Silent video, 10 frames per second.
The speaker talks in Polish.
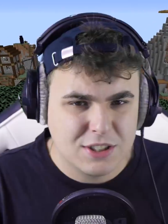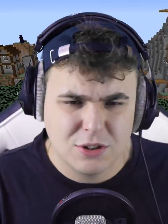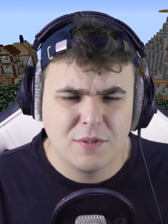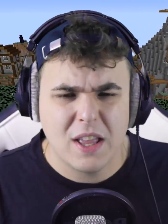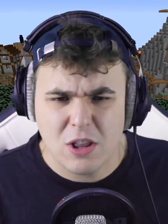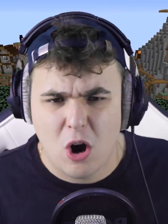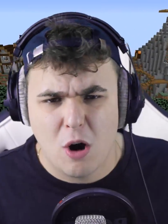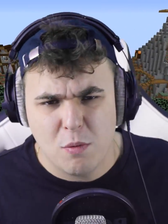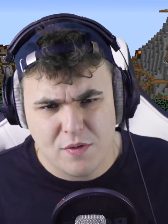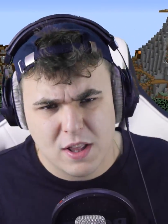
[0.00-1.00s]
znaczy no
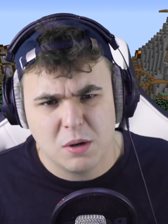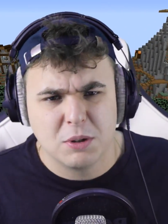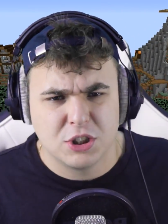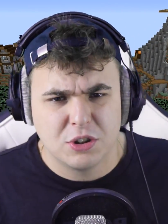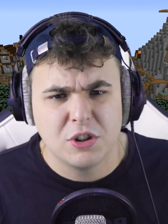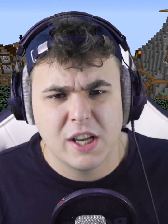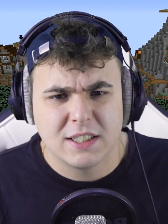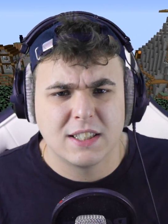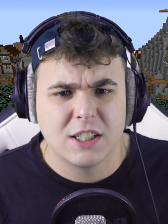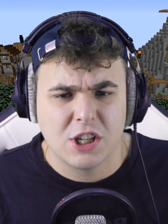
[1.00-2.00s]
wiadomo, wiadomo, że to nie
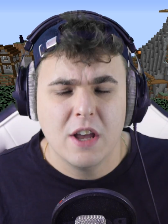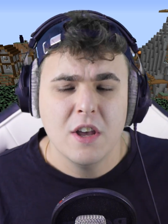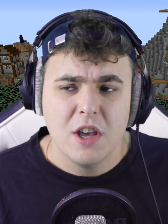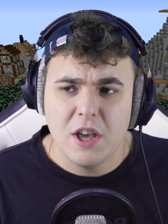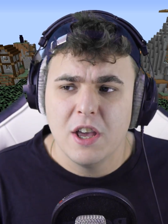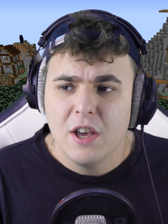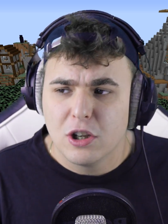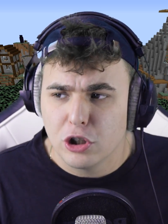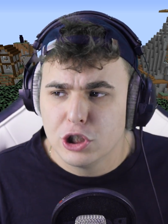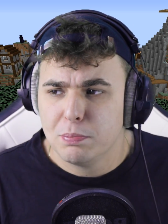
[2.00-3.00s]
jest tak, że e,
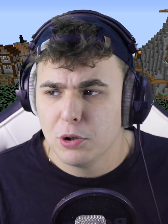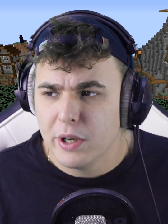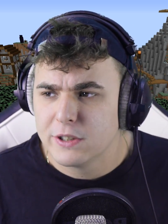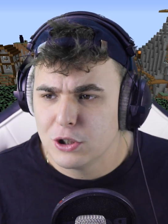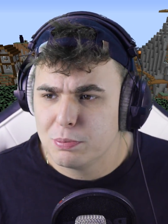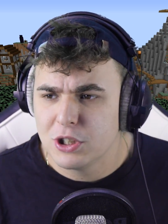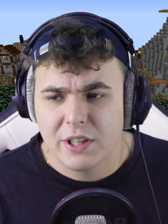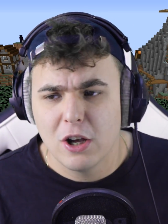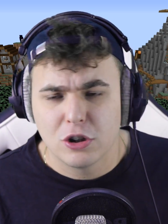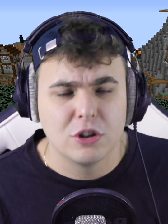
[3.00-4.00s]
ktoś zbuduje coś
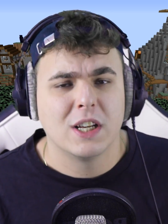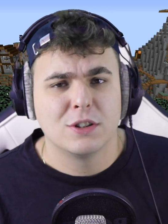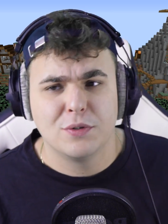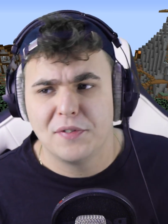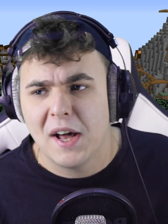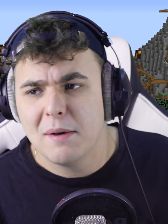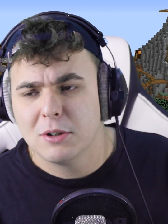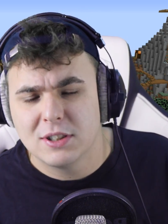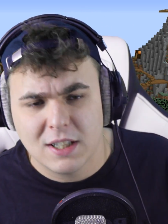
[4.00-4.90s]
brzydkiego, to od razu wywalam go z